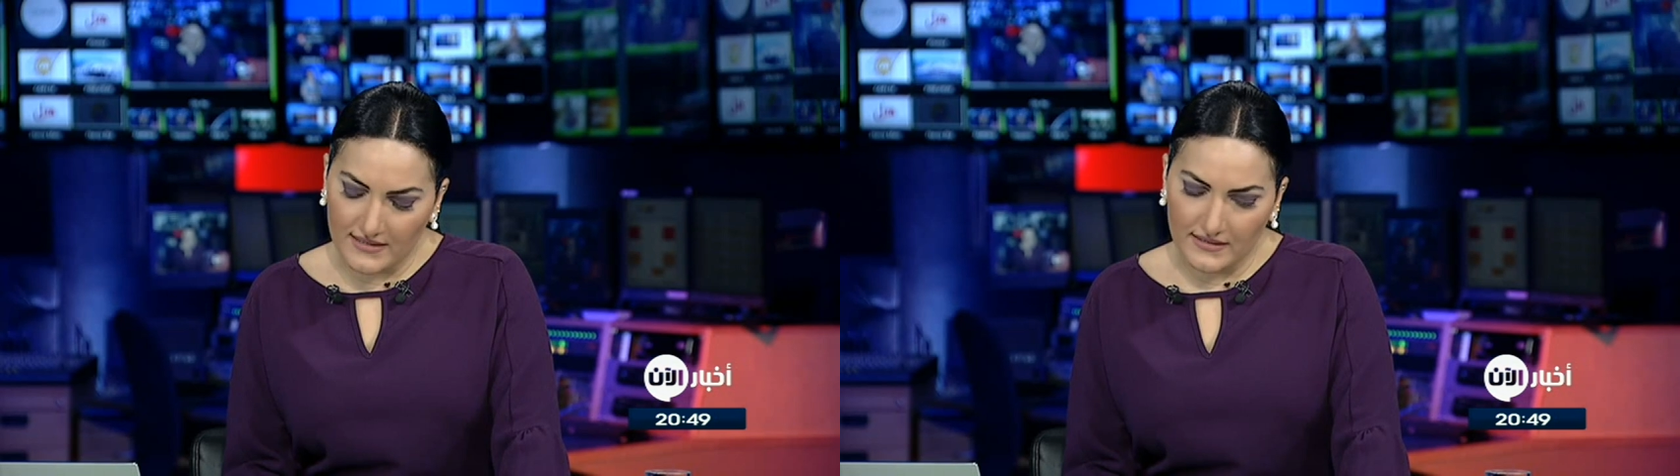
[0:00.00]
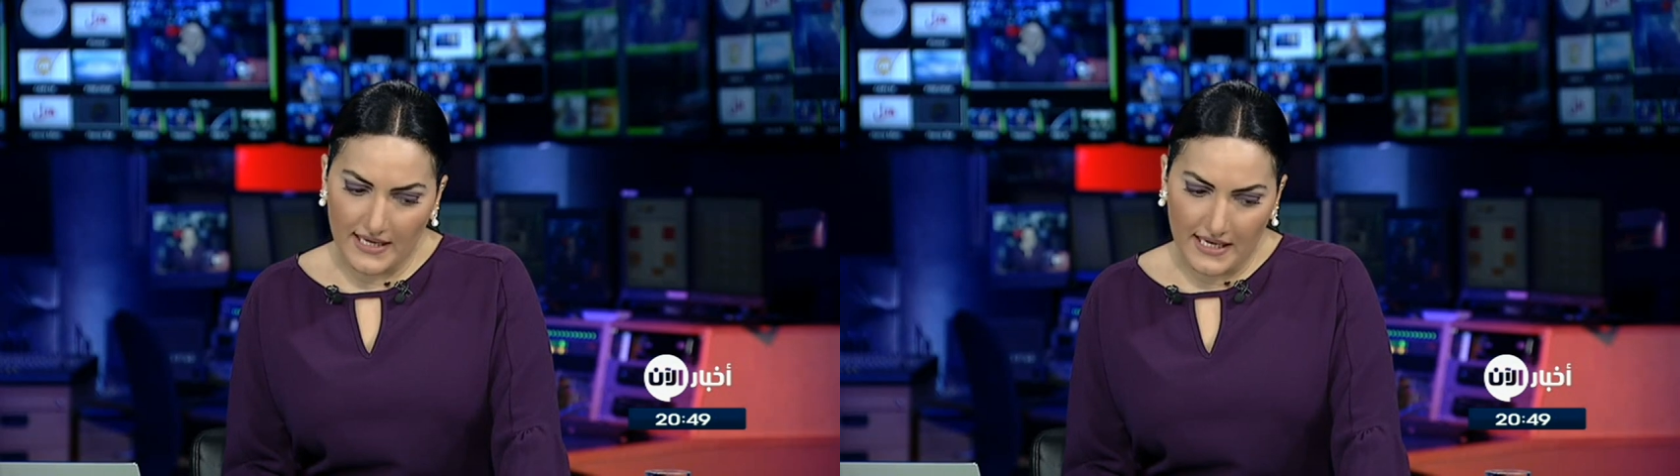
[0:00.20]

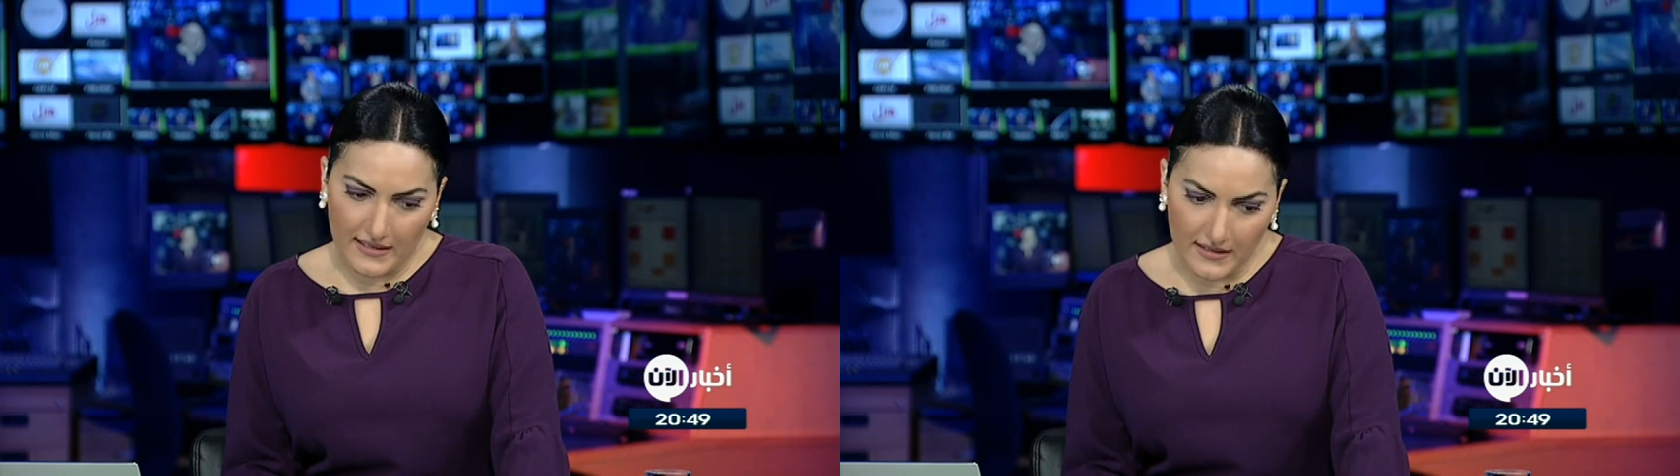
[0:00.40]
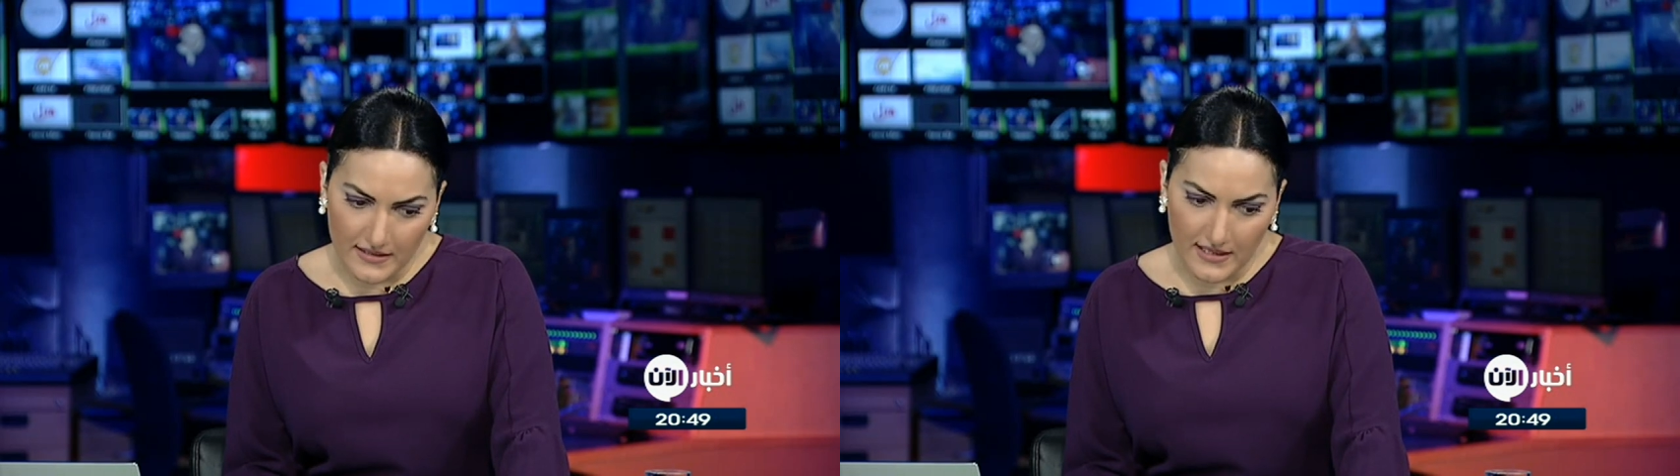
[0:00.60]

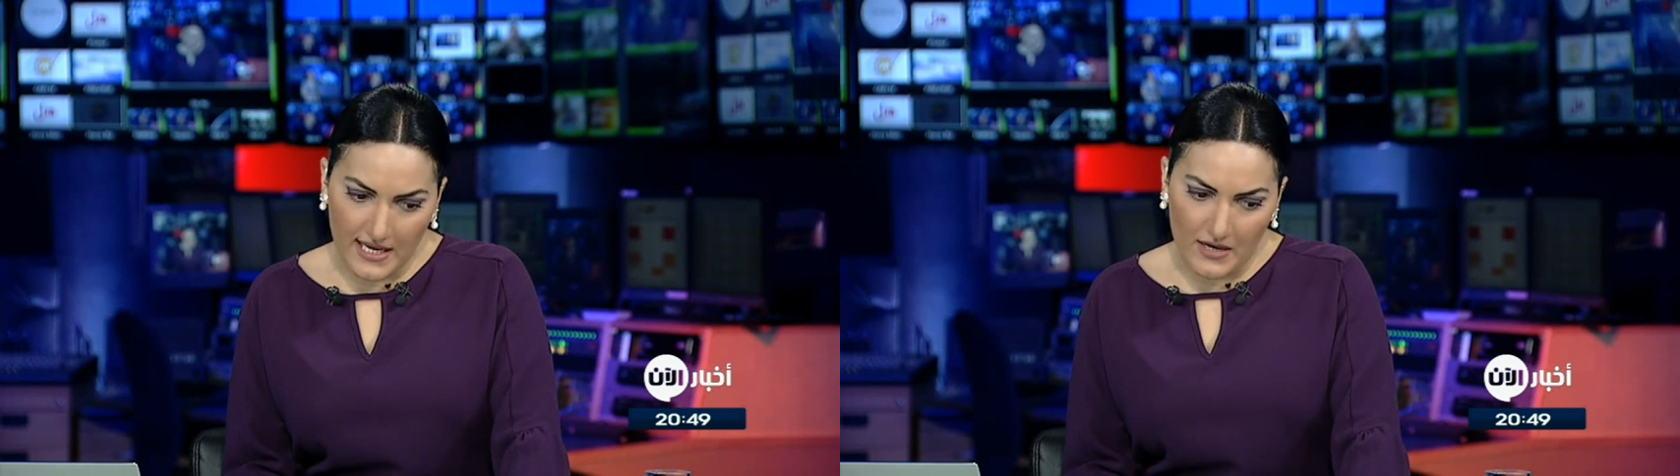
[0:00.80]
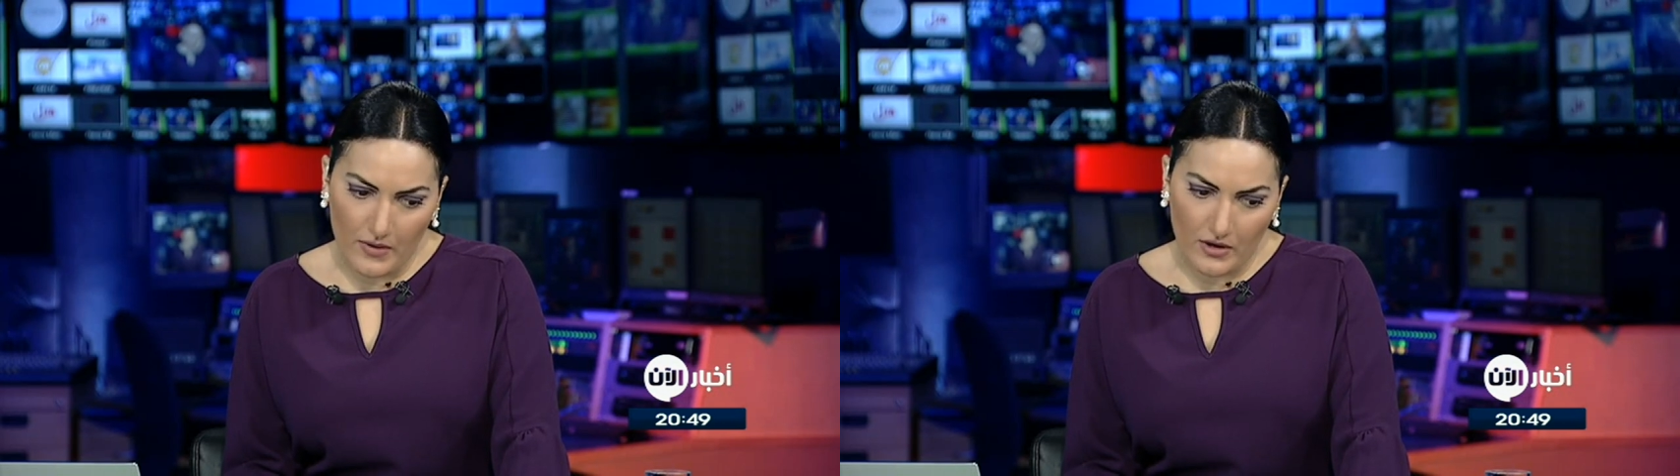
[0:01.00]

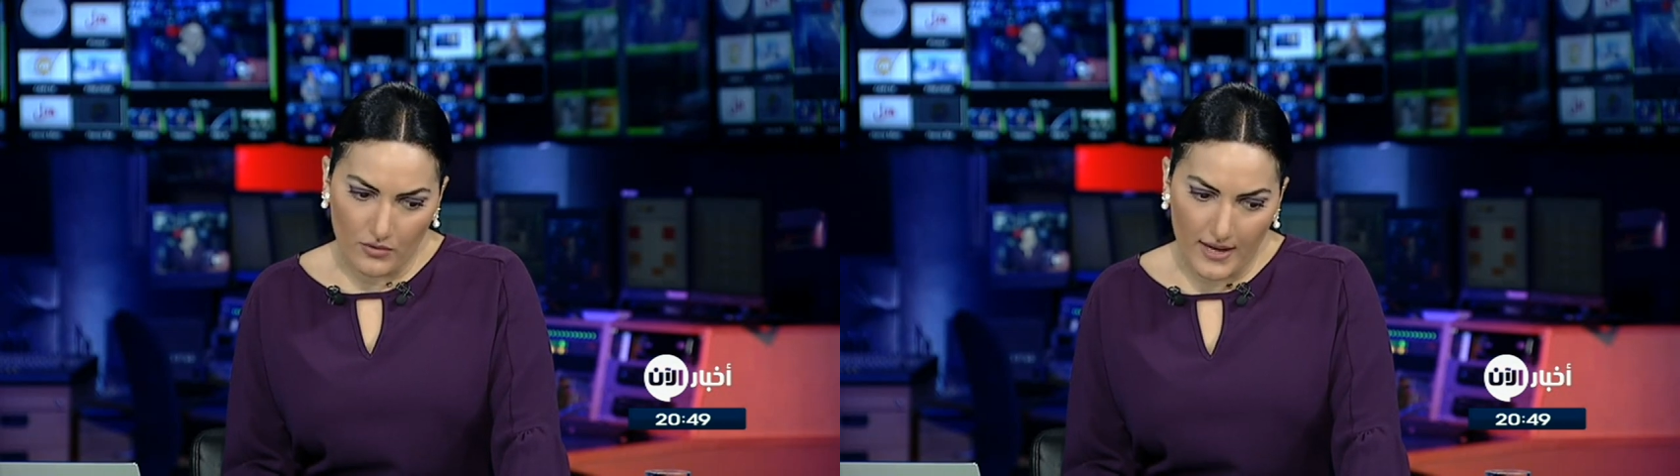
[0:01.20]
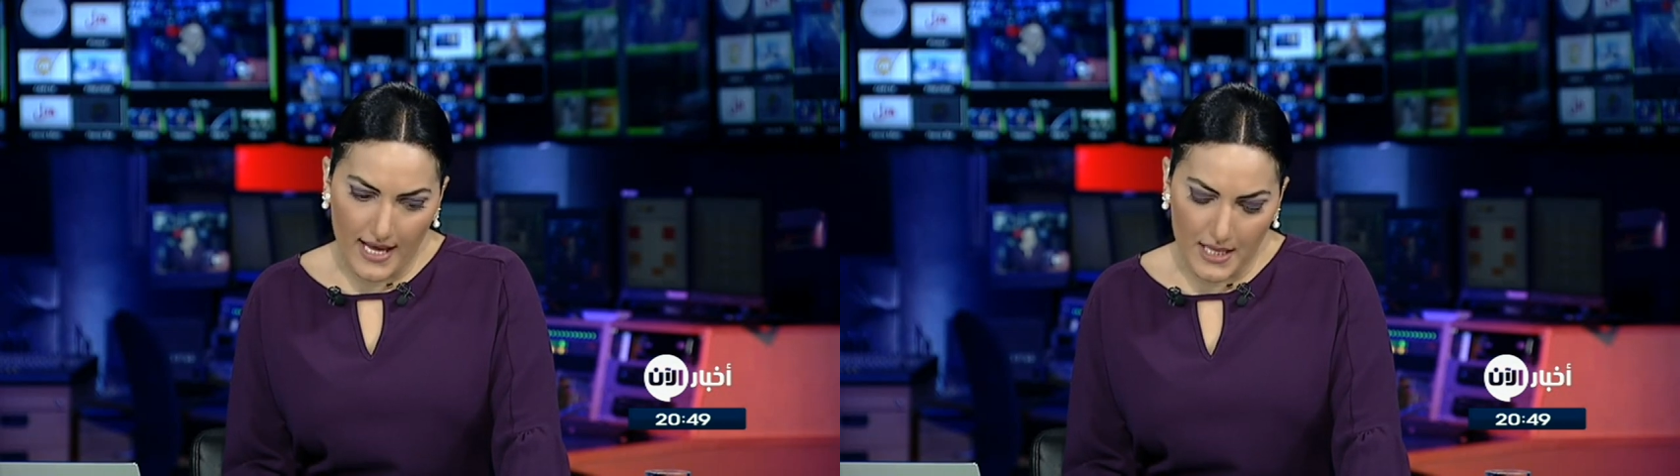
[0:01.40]
الداخلية
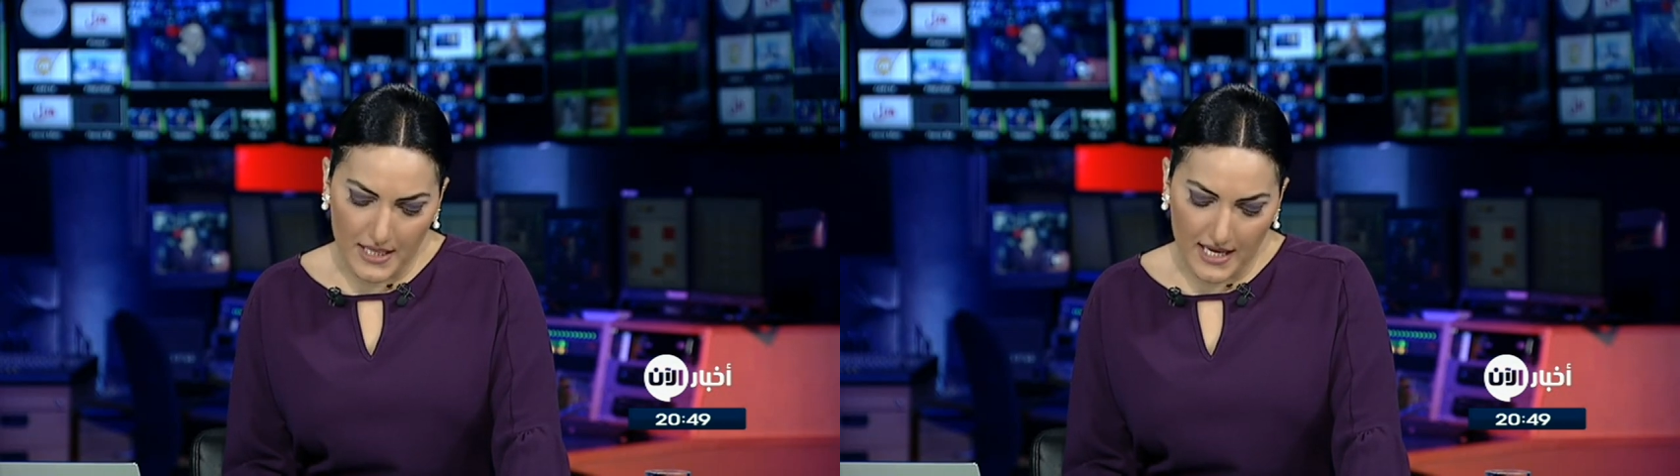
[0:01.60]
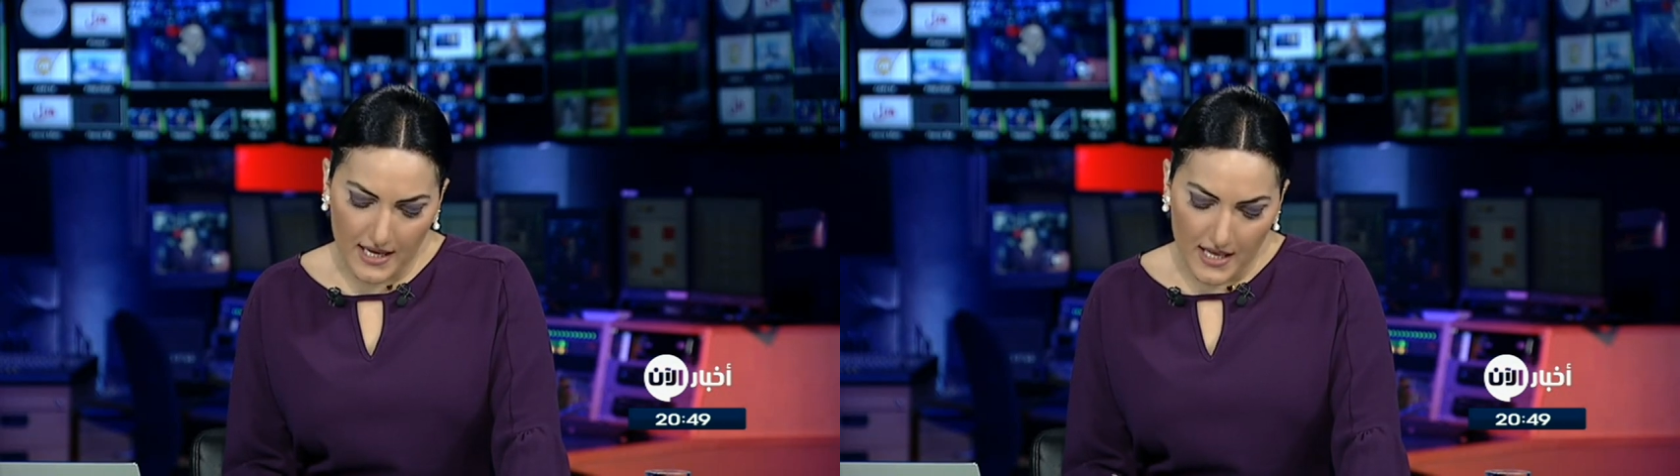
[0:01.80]
وكل
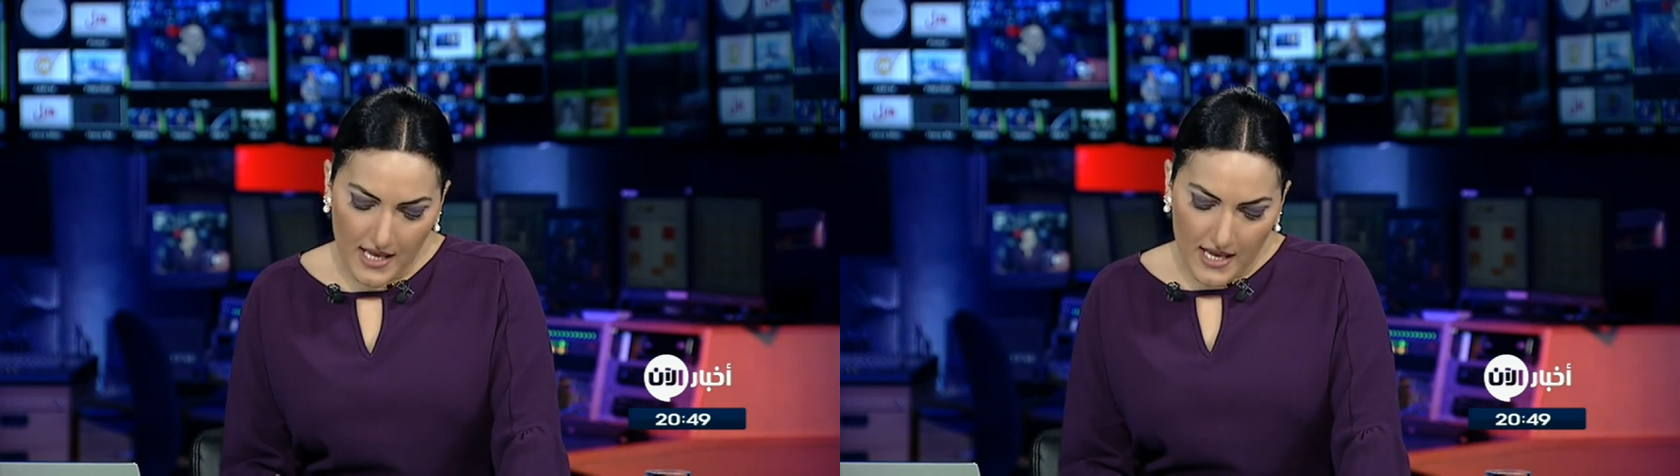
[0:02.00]
هذا